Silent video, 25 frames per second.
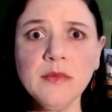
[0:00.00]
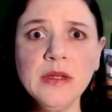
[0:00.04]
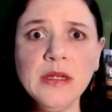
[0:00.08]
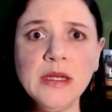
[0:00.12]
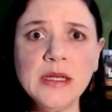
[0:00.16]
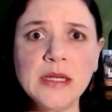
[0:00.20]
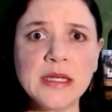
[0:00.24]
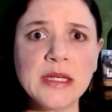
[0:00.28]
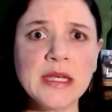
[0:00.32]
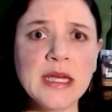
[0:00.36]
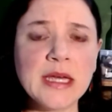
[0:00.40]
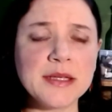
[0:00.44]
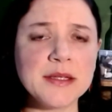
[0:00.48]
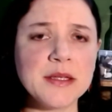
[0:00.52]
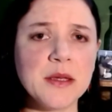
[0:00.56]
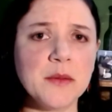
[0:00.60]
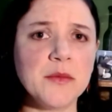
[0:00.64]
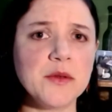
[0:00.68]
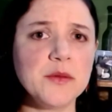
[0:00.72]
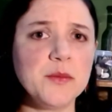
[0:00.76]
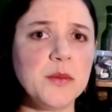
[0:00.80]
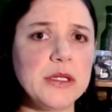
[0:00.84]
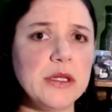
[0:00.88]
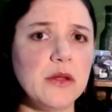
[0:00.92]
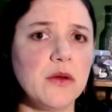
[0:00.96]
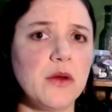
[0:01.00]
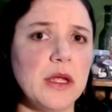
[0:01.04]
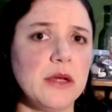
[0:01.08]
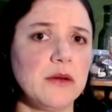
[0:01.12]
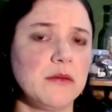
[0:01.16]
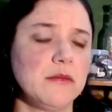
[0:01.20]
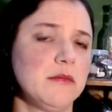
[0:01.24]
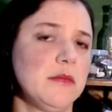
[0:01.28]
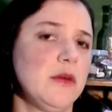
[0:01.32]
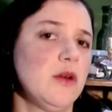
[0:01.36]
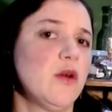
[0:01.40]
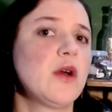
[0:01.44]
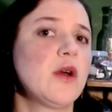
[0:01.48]
y hacemos pues lo
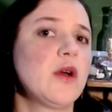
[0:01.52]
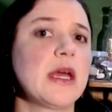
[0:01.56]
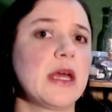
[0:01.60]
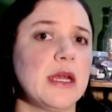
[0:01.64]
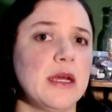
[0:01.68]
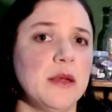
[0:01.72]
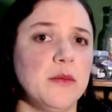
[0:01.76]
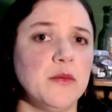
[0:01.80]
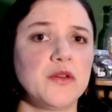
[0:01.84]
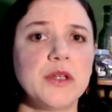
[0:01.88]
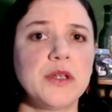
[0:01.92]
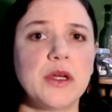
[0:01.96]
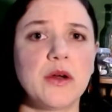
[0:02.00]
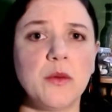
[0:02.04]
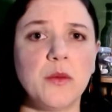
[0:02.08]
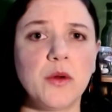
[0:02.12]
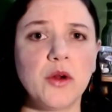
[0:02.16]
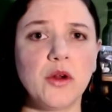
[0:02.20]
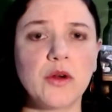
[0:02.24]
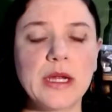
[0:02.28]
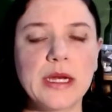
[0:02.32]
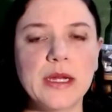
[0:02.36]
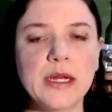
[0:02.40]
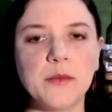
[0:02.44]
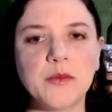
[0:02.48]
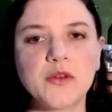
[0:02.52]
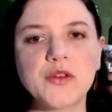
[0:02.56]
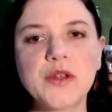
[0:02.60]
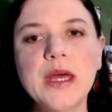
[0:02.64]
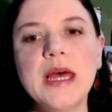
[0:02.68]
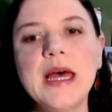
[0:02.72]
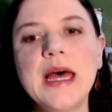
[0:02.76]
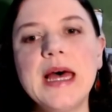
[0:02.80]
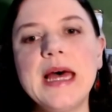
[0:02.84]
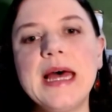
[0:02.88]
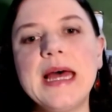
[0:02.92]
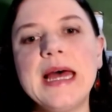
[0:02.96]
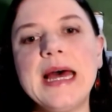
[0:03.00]
que, lo que queremos y como lo queremos.
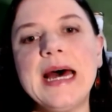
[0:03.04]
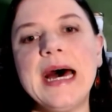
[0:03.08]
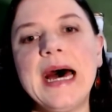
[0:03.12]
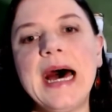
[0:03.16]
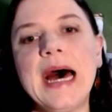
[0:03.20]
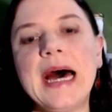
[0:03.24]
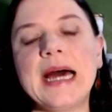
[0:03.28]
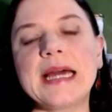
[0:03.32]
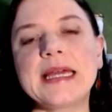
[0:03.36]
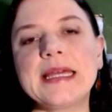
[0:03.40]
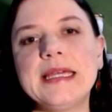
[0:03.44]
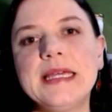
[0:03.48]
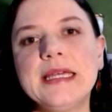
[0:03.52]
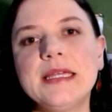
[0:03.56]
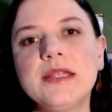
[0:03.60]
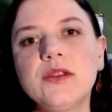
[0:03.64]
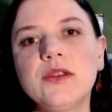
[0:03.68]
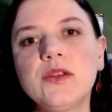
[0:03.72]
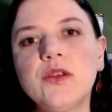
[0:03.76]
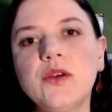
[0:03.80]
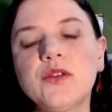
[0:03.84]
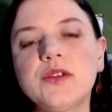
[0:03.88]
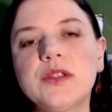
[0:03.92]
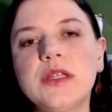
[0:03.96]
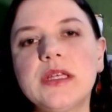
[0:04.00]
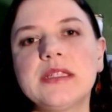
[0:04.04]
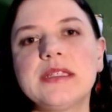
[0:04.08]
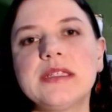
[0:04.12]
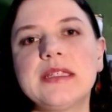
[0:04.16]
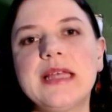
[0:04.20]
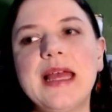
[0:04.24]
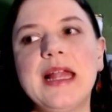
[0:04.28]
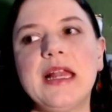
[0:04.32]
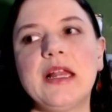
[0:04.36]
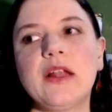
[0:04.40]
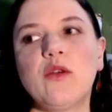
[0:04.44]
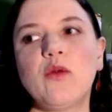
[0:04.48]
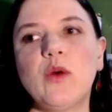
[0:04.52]
Aquí entonces,
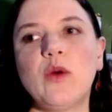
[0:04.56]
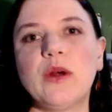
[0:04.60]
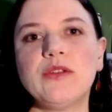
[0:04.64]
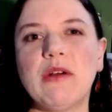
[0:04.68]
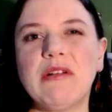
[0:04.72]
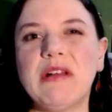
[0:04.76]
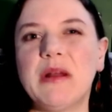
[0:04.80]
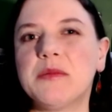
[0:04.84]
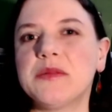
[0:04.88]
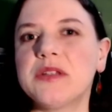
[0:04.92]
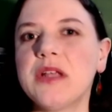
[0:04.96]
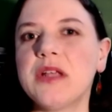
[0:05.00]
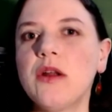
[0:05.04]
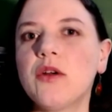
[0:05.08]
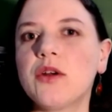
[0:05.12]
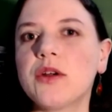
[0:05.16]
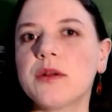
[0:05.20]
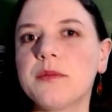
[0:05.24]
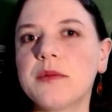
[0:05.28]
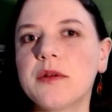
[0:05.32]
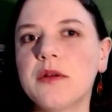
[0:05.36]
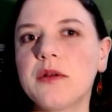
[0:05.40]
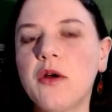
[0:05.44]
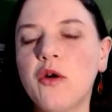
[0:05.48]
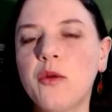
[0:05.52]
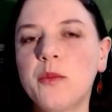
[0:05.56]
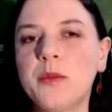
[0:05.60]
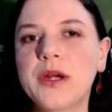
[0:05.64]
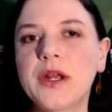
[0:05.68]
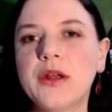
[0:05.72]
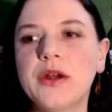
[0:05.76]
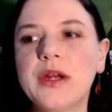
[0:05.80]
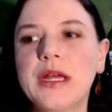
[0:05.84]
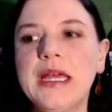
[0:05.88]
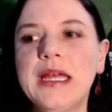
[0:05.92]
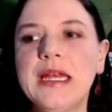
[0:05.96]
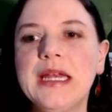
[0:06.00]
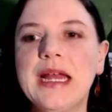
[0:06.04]
cuando hablamos del hombre
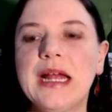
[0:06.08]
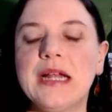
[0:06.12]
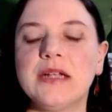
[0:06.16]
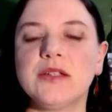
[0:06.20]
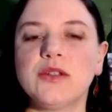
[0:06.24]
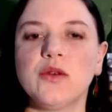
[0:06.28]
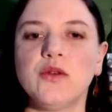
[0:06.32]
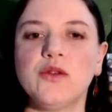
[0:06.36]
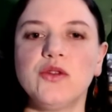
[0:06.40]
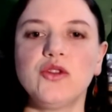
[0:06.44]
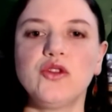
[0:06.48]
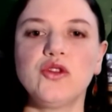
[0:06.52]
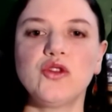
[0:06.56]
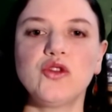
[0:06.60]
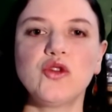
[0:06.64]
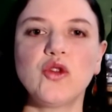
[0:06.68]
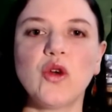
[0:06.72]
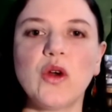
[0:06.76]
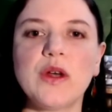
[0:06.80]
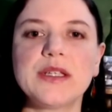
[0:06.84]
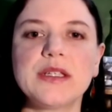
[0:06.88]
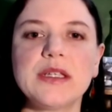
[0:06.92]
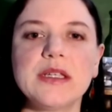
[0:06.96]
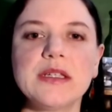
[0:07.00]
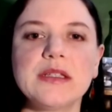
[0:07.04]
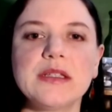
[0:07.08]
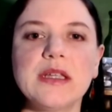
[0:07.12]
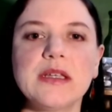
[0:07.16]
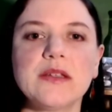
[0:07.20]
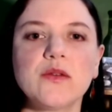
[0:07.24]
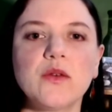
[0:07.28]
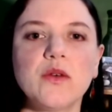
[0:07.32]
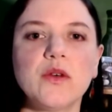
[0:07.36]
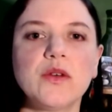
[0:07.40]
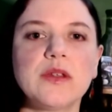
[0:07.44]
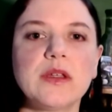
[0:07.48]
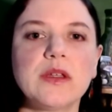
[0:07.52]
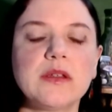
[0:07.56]
original, son todas estas
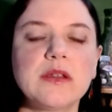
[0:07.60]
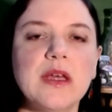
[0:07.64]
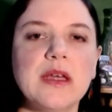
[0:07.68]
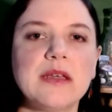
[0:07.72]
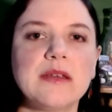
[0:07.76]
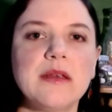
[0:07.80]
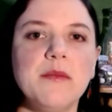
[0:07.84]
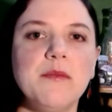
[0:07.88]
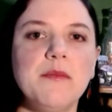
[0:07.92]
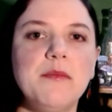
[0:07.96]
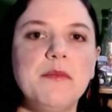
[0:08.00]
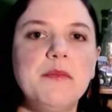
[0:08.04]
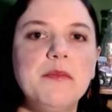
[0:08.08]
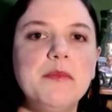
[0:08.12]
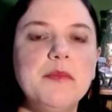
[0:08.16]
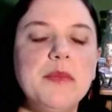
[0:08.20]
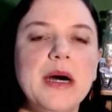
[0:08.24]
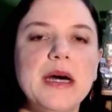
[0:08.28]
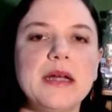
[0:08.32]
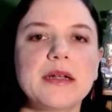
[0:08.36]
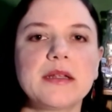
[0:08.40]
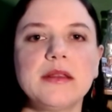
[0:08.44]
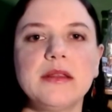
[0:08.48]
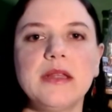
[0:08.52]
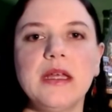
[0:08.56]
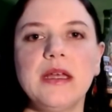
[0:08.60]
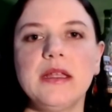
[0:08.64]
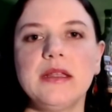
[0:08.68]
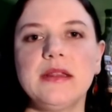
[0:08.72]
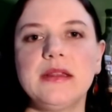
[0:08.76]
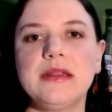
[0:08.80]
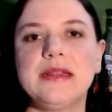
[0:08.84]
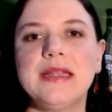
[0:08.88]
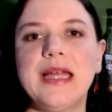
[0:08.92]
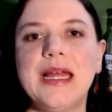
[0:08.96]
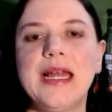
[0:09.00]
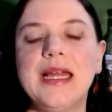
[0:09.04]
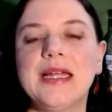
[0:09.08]
cosas que hacen parte
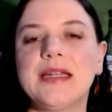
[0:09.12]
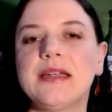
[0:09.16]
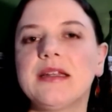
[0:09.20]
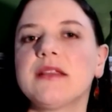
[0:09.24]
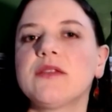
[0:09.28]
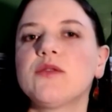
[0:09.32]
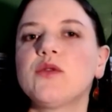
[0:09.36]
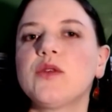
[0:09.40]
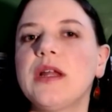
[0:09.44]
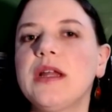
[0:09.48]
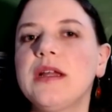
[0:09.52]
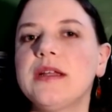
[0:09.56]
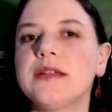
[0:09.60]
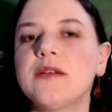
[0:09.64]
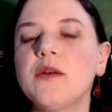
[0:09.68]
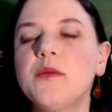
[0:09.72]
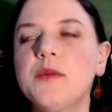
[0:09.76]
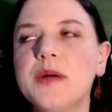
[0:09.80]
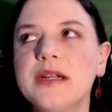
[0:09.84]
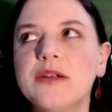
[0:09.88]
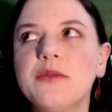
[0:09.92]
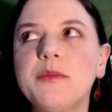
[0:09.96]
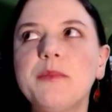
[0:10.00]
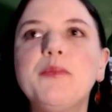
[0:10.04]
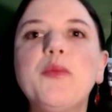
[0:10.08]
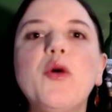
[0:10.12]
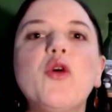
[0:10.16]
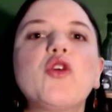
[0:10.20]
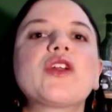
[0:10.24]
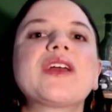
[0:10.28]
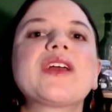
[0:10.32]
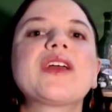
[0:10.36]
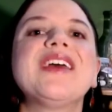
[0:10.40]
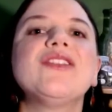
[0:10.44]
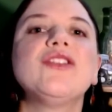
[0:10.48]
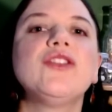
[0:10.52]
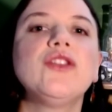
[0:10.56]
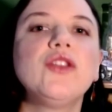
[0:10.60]
de la naturaleza humana
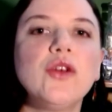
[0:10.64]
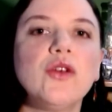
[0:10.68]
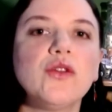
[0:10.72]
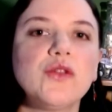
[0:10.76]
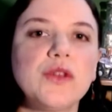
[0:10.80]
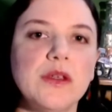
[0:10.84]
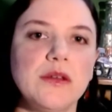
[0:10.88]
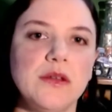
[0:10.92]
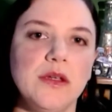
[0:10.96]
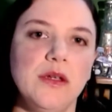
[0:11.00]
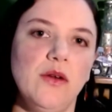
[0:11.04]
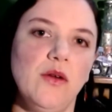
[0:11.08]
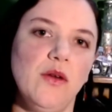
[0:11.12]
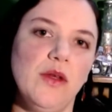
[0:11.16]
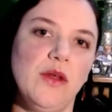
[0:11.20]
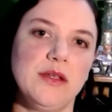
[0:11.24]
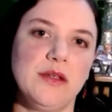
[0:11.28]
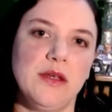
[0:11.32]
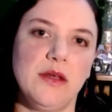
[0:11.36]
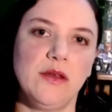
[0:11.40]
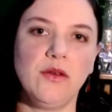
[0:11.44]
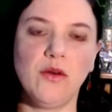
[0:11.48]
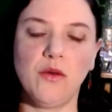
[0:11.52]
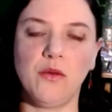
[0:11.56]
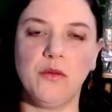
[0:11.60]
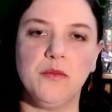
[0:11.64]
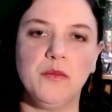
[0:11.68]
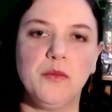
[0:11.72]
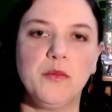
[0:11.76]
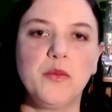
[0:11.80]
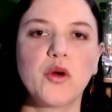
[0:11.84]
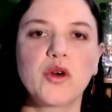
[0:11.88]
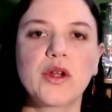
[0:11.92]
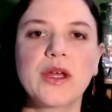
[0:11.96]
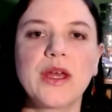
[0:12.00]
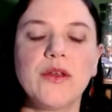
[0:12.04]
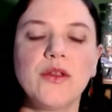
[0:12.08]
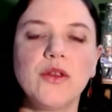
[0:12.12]
porque Dios así lo decidió,
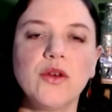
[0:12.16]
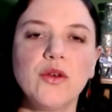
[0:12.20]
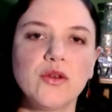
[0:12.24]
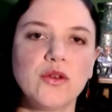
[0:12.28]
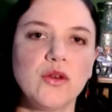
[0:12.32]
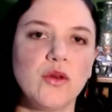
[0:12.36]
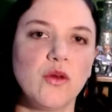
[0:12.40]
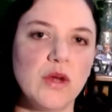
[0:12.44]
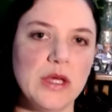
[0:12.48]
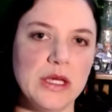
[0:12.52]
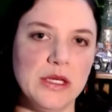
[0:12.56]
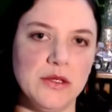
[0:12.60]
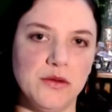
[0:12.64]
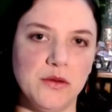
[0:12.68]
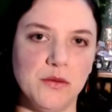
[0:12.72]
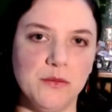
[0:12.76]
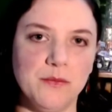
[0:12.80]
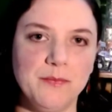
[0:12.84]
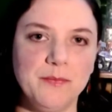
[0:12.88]
porque Dios lo quiso.